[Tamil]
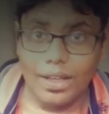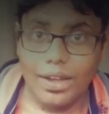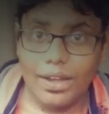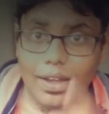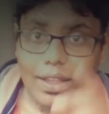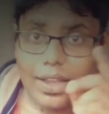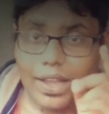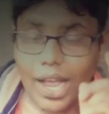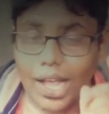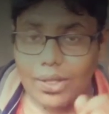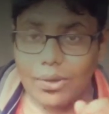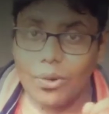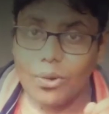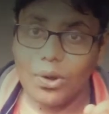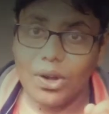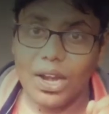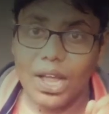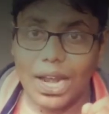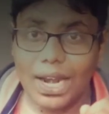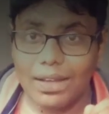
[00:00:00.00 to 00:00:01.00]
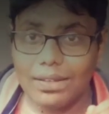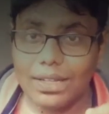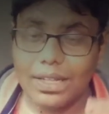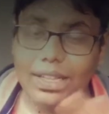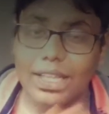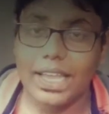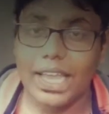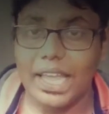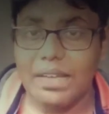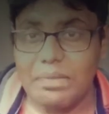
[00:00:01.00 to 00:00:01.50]
என்னைக்காவது ஒரு நாளாவது
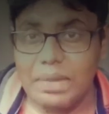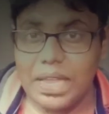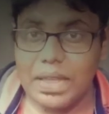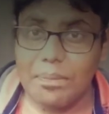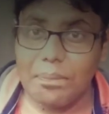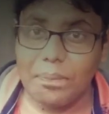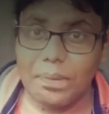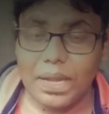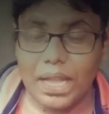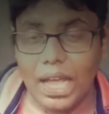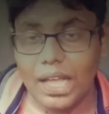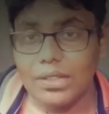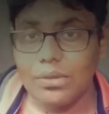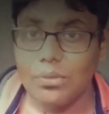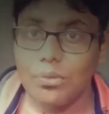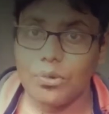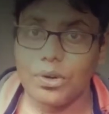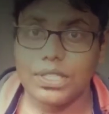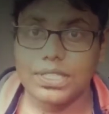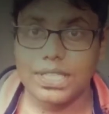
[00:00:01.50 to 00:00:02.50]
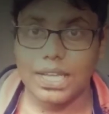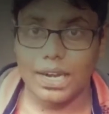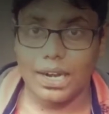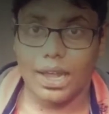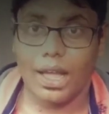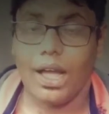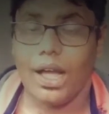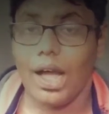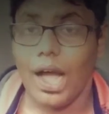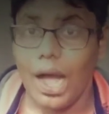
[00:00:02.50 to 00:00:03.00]
அந்த கேமை எப்படியாவது
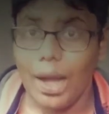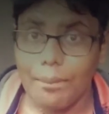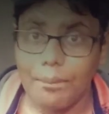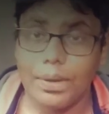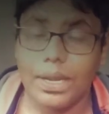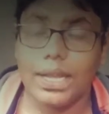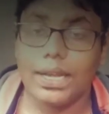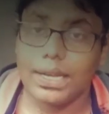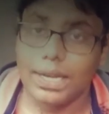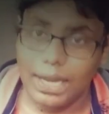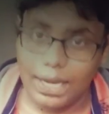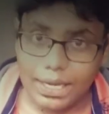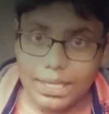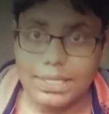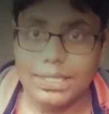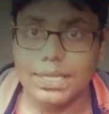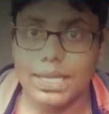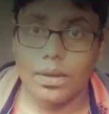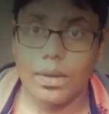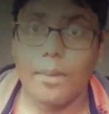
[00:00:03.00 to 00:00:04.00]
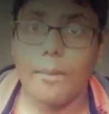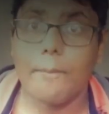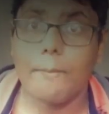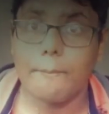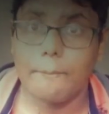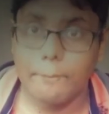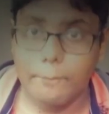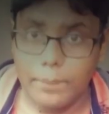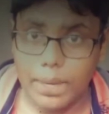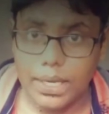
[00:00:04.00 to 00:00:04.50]
முடிச்சிடலாம் அப்படின்னு நினைச்சேன்
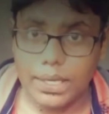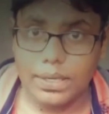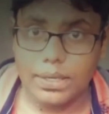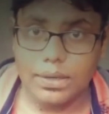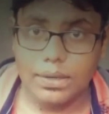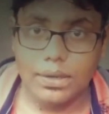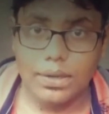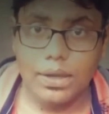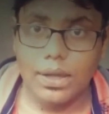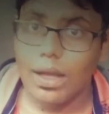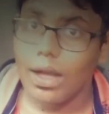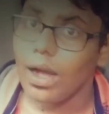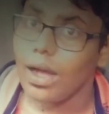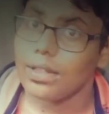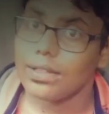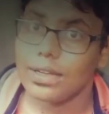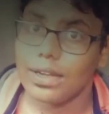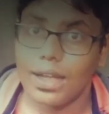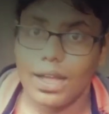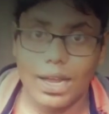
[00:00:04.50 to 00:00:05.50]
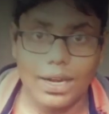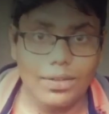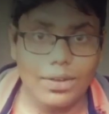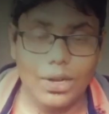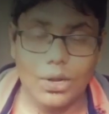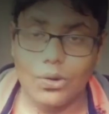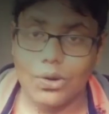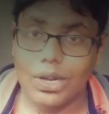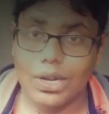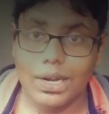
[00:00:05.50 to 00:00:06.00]
பட் அது
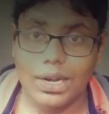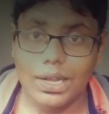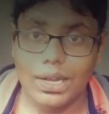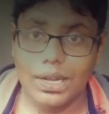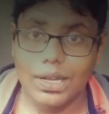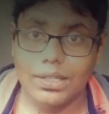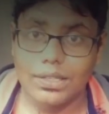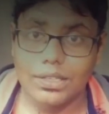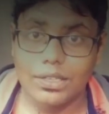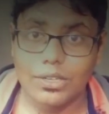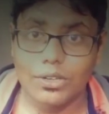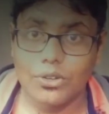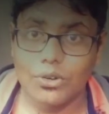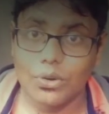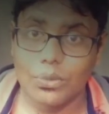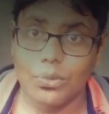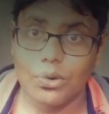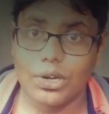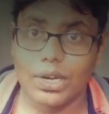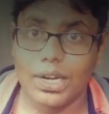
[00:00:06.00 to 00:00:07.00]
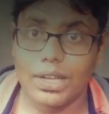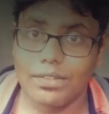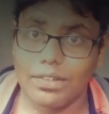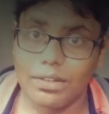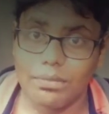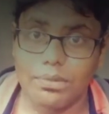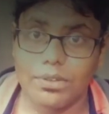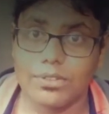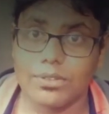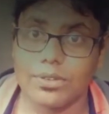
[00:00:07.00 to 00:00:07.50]
கனவுல கூட நடக்காதுன்னு குரோமோட
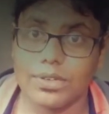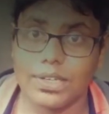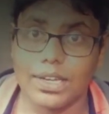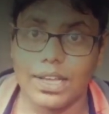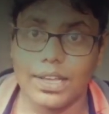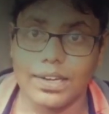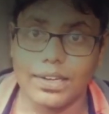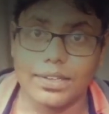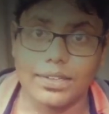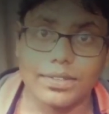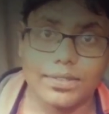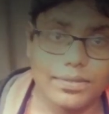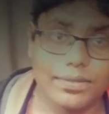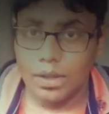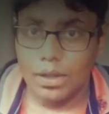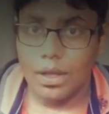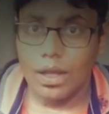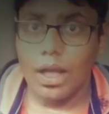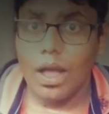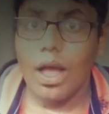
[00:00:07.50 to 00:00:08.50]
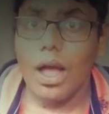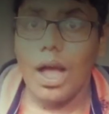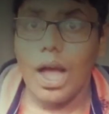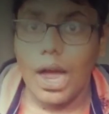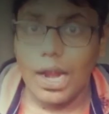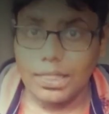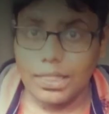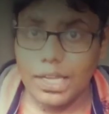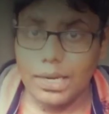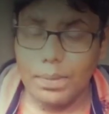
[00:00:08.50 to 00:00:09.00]
டெவலப்பர் சொல்லிட்டார்
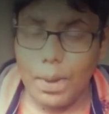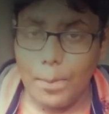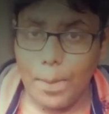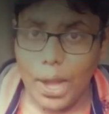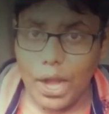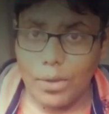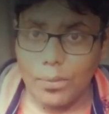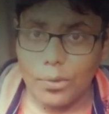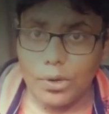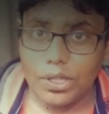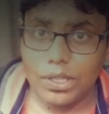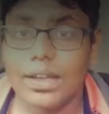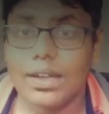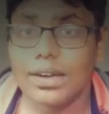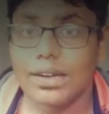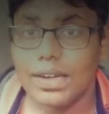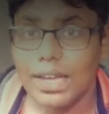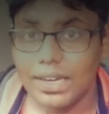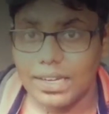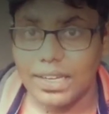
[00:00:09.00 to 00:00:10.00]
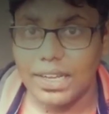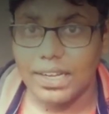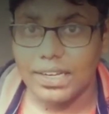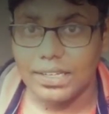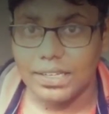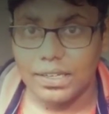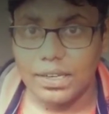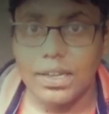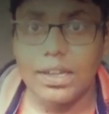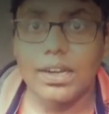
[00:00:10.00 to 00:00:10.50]
அடுத்த நம்ம பார்க்க போறது டக்
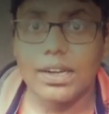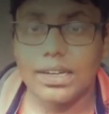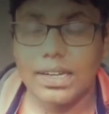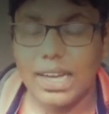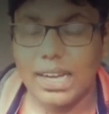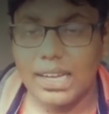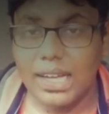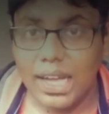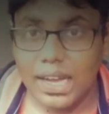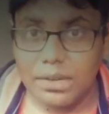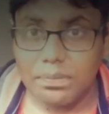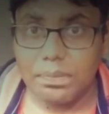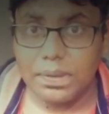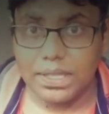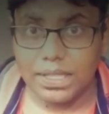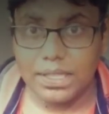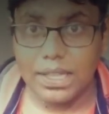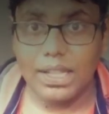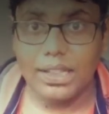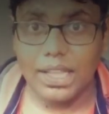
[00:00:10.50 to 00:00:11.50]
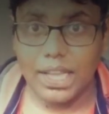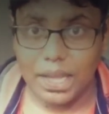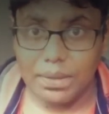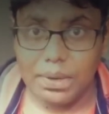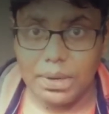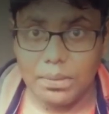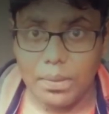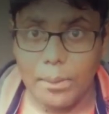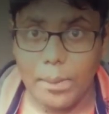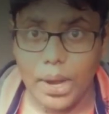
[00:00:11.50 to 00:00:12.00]
ஹண்ட் டக் ஹண்ட் பத்தி தான் இந்த
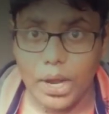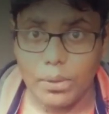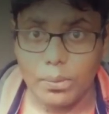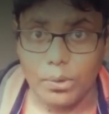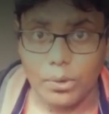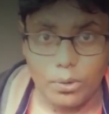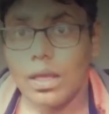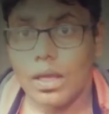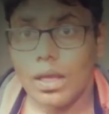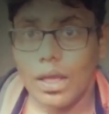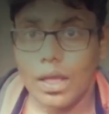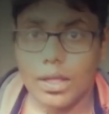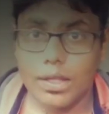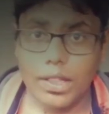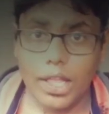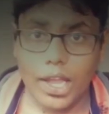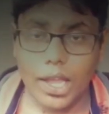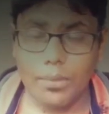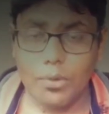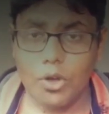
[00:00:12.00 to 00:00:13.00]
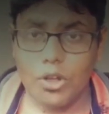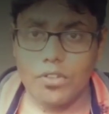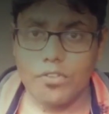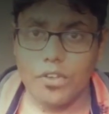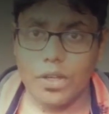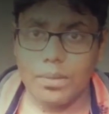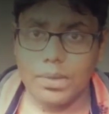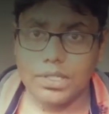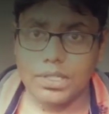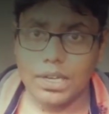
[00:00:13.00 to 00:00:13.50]
கேம் நம்ம பார்க்க போகிறோம் இந்த கேம் ஒரு
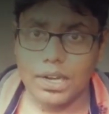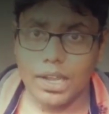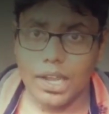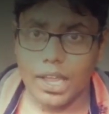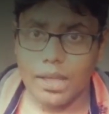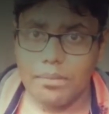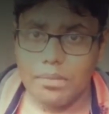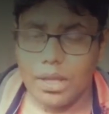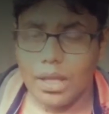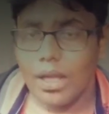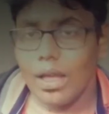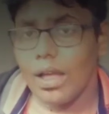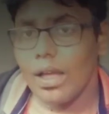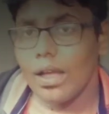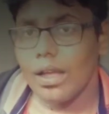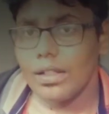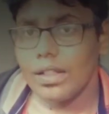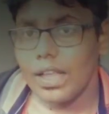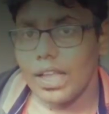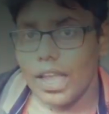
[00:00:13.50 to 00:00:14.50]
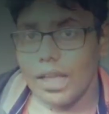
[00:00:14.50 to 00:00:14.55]
ஃபேமஸான கேம் இந்த